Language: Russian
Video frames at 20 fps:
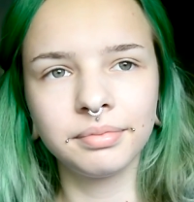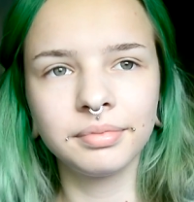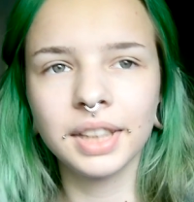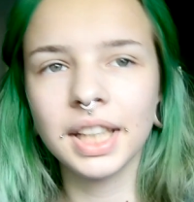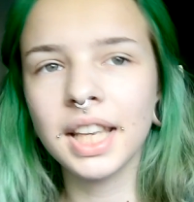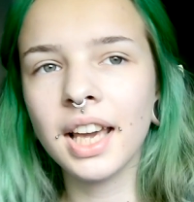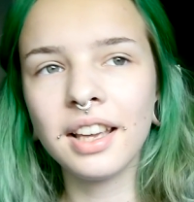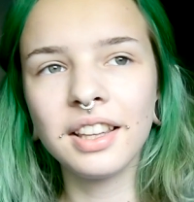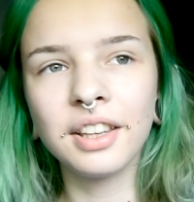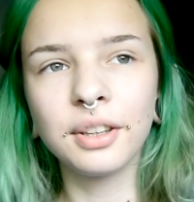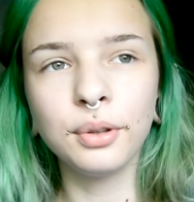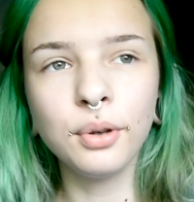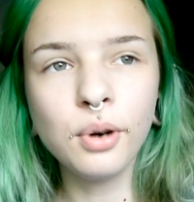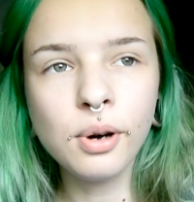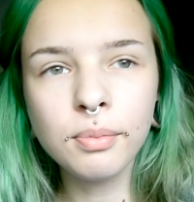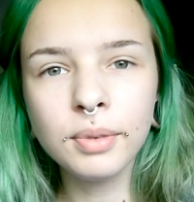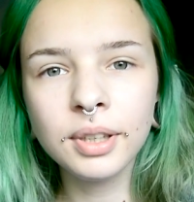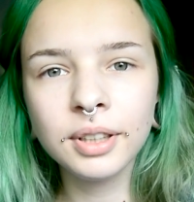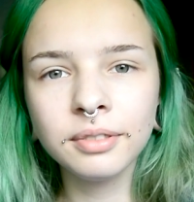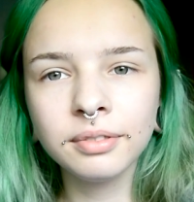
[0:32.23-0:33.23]
я не
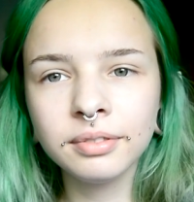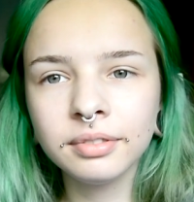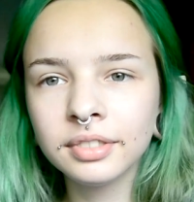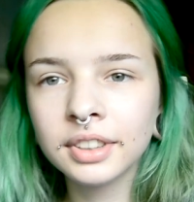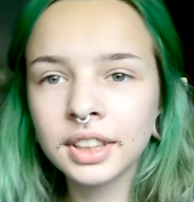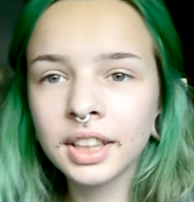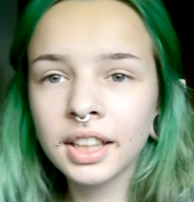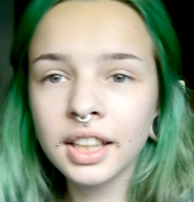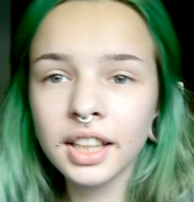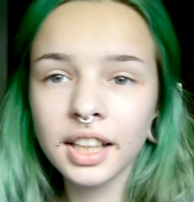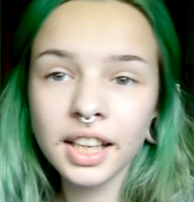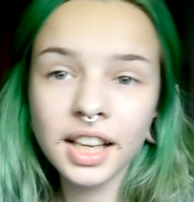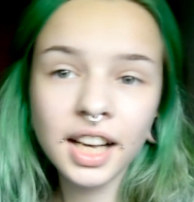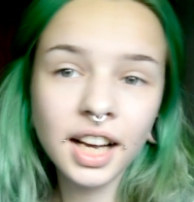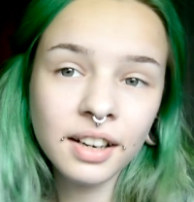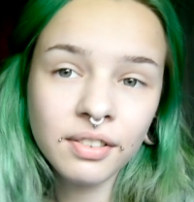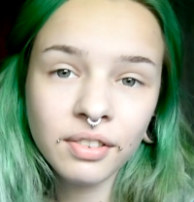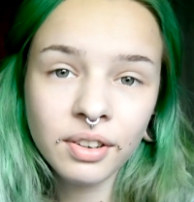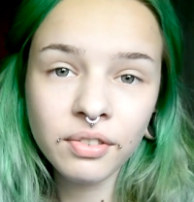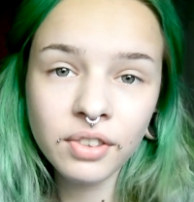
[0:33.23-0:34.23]
дома, и
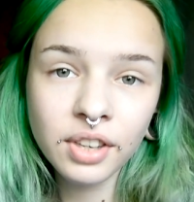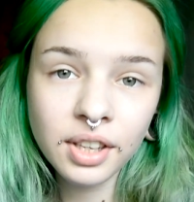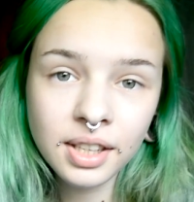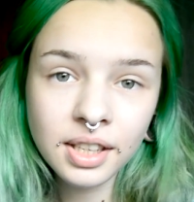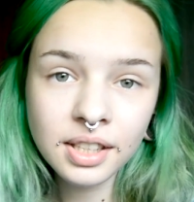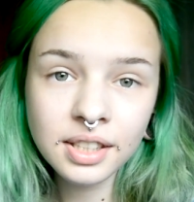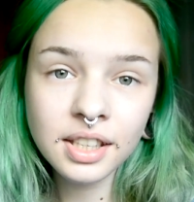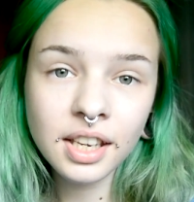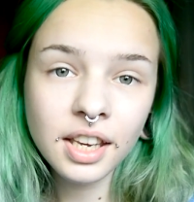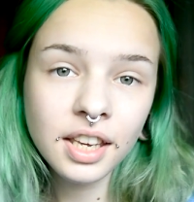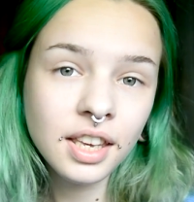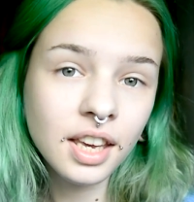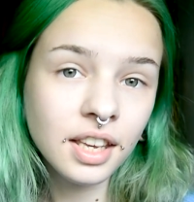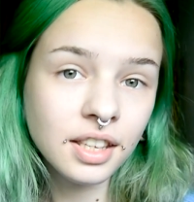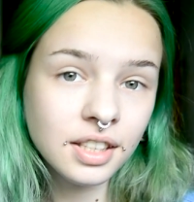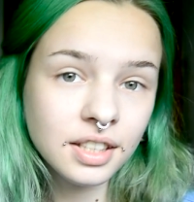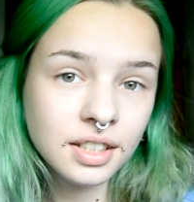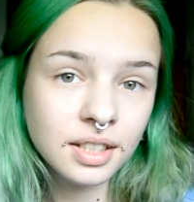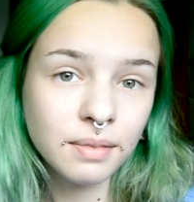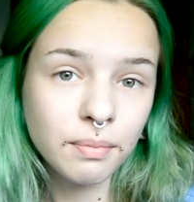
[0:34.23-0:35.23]
как вы видите, я
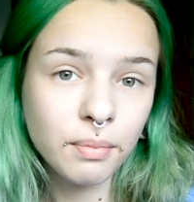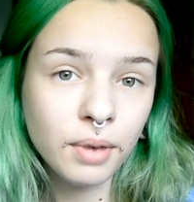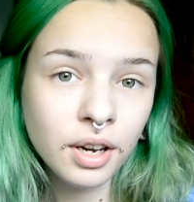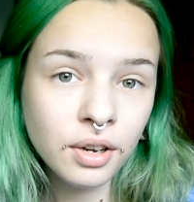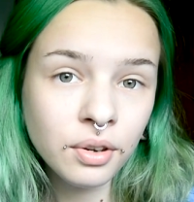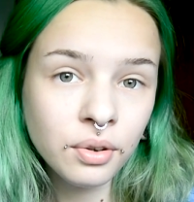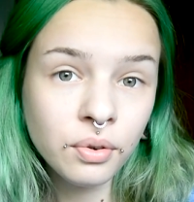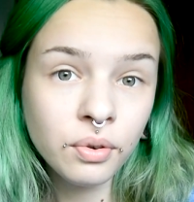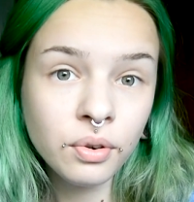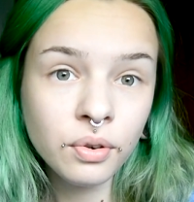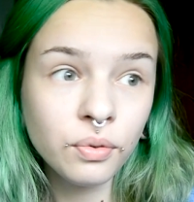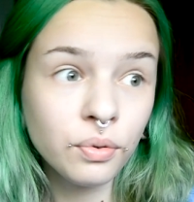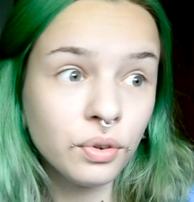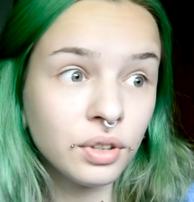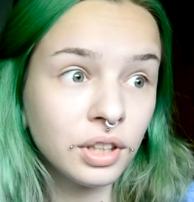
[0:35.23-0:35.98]
не снимаю в